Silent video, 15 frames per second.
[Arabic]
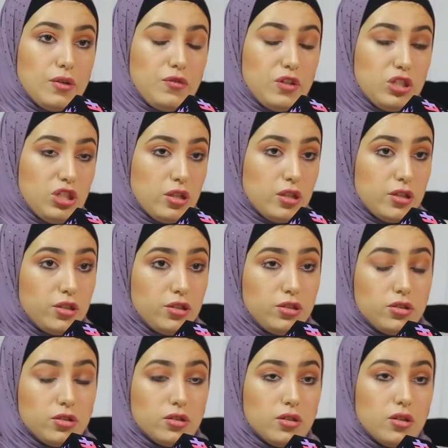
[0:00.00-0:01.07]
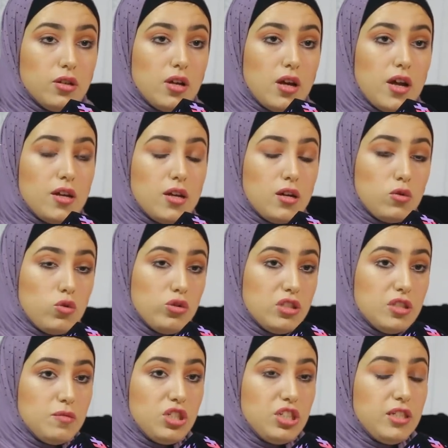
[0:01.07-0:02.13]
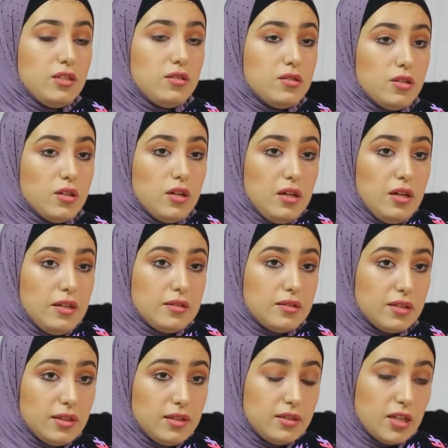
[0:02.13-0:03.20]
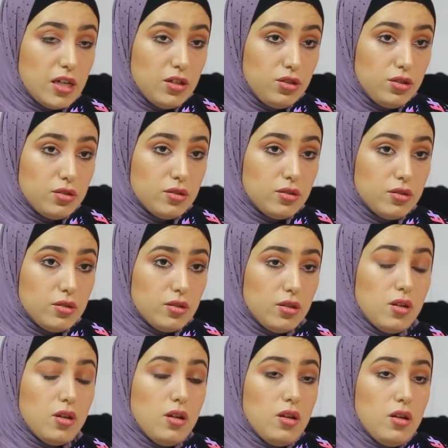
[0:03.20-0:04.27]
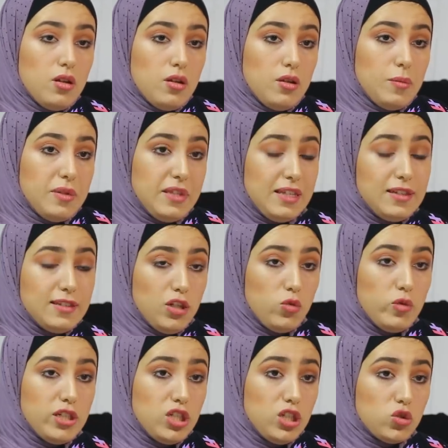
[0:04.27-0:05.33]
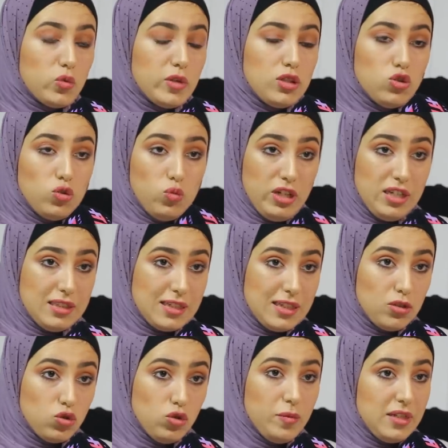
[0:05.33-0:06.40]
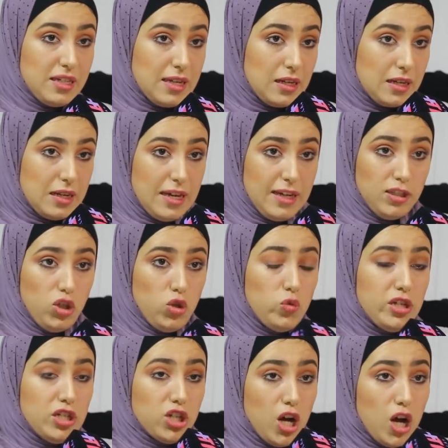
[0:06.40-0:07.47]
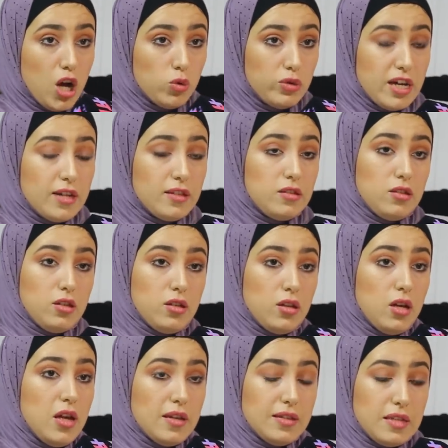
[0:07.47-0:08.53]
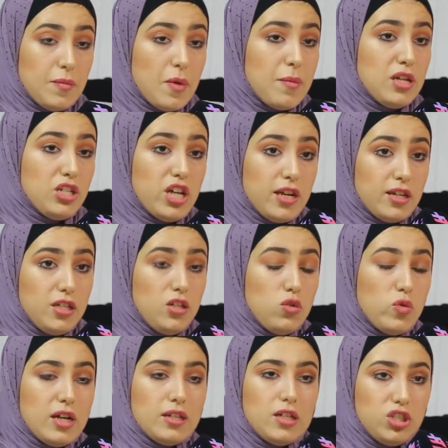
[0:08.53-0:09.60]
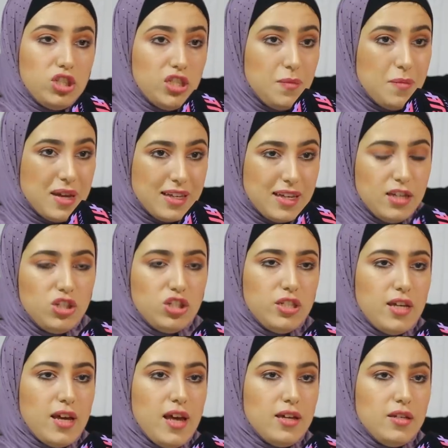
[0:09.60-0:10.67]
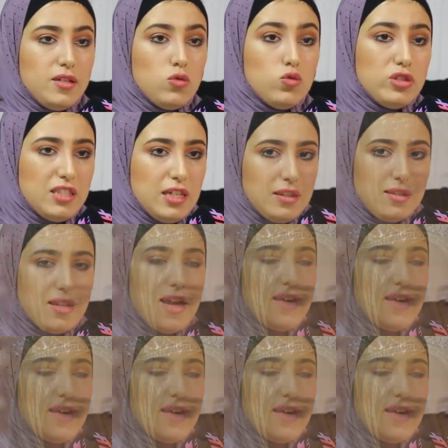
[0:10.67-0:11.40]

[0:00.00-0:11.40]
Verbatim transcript: فاش خرجت انا كنت مشيت حطيت تاج آه، بدلت حوايجي طويتهم وحطيتهم قال لك لحت حوايجها ودارت آه، زعما مشاكل وهذا الشيء ما كاينش نهائيا ونتحدى